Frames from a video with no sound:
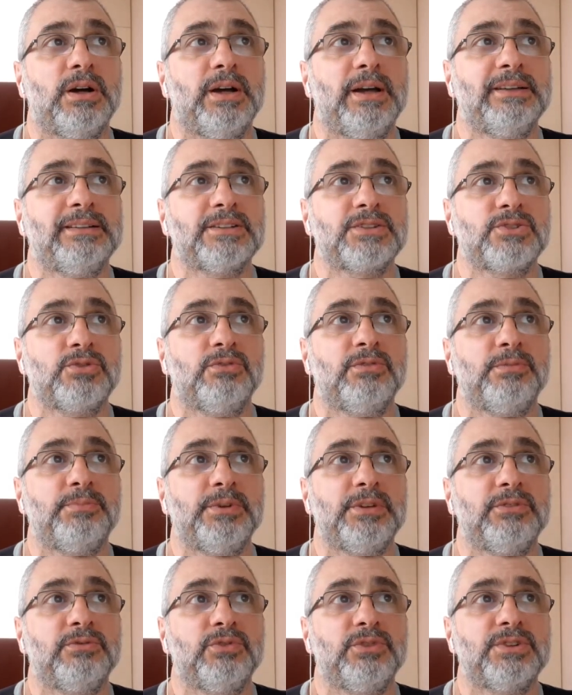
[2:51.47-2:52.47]
это слово
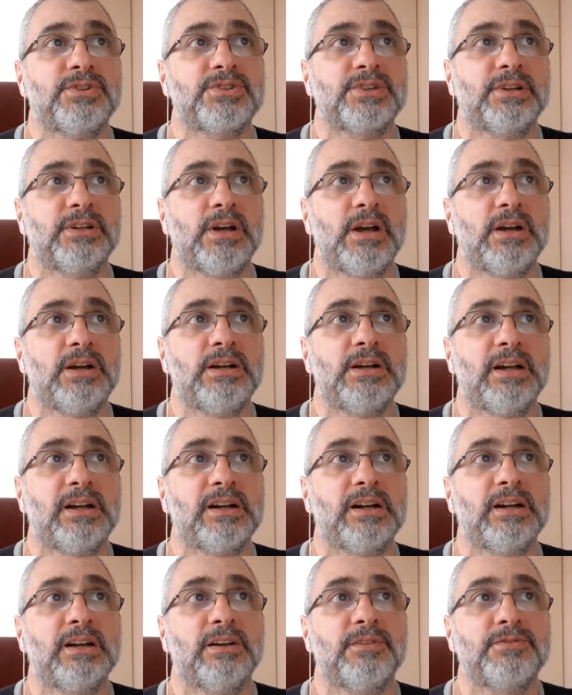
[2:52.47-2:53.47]
переводится как
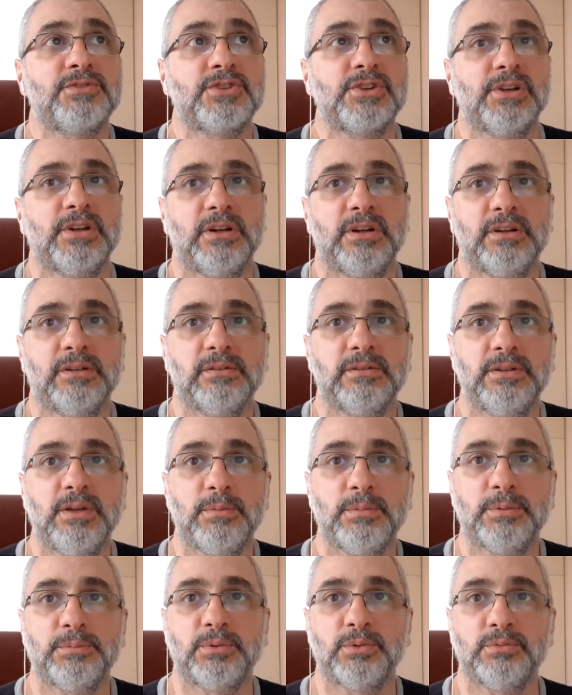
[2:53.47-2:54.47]
«гора ковчега». Я
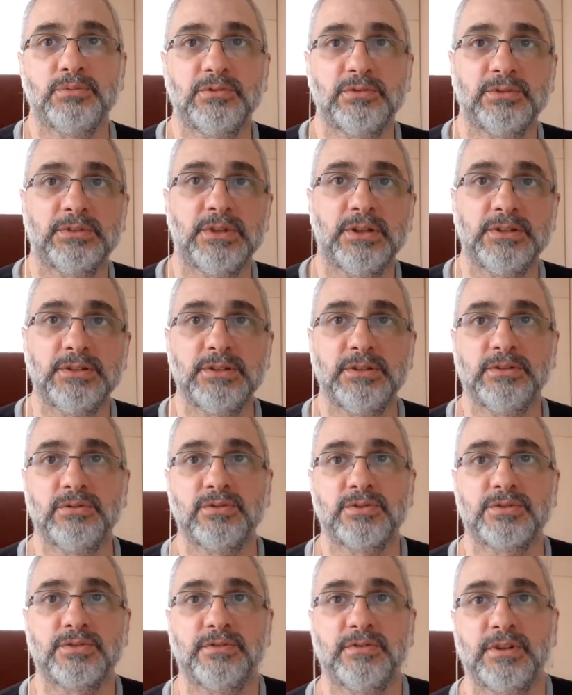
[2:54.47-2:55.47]
попробовал найти, то
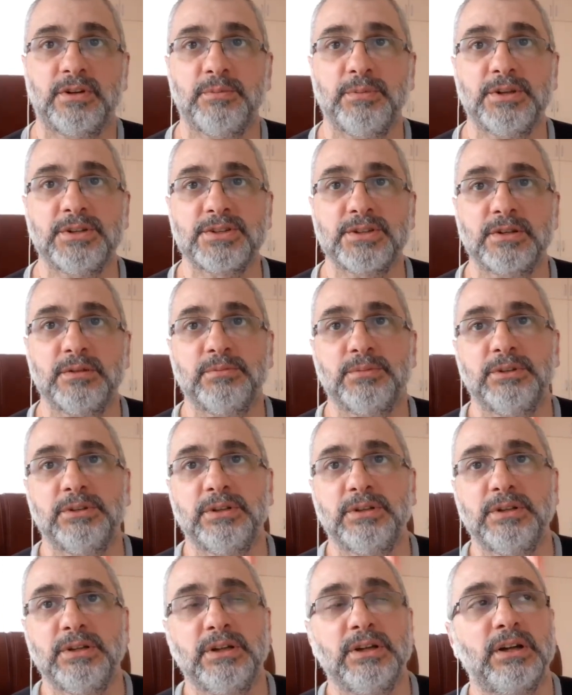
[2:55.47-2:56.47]
есть в армянском
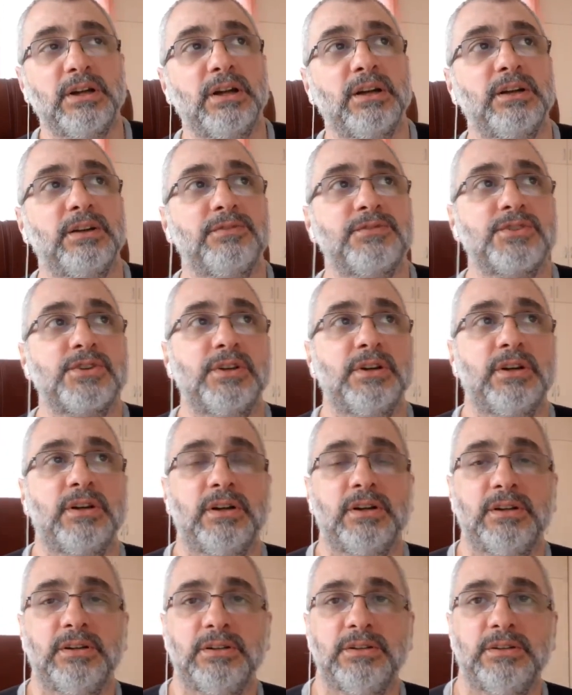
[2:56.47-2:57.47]
это не «гора
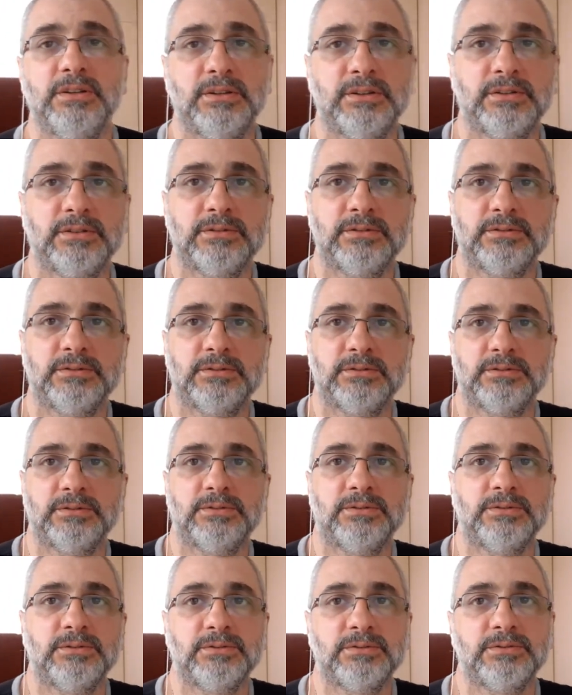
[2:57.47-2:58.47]
ковчега», и
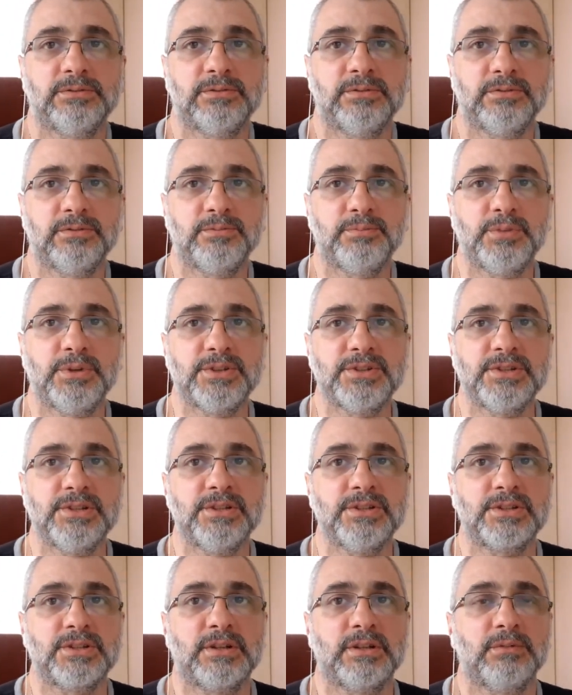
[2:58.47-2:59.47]
в
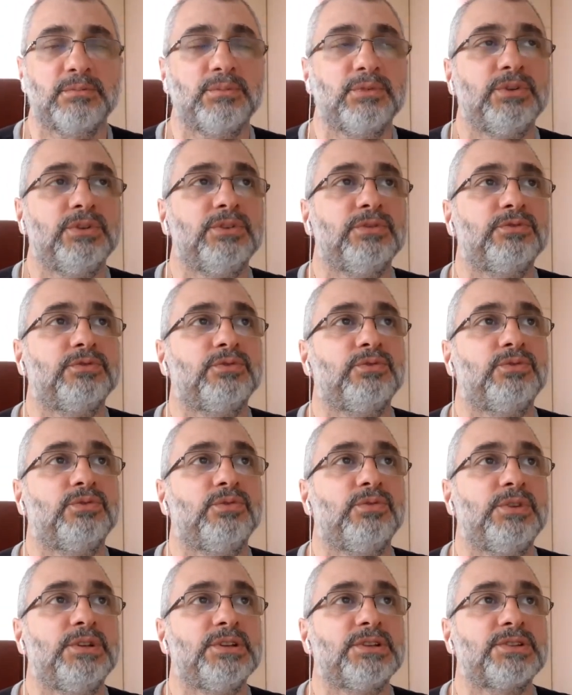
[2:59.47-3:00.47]
персидском, и в
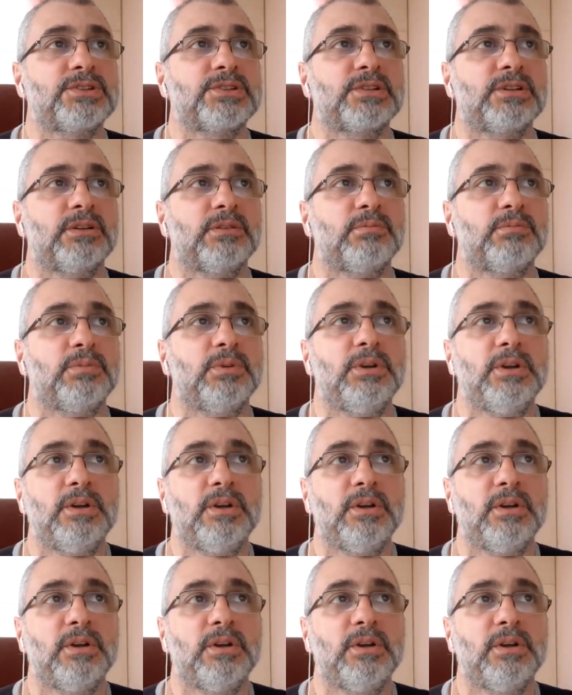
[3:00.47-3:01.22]
турецком,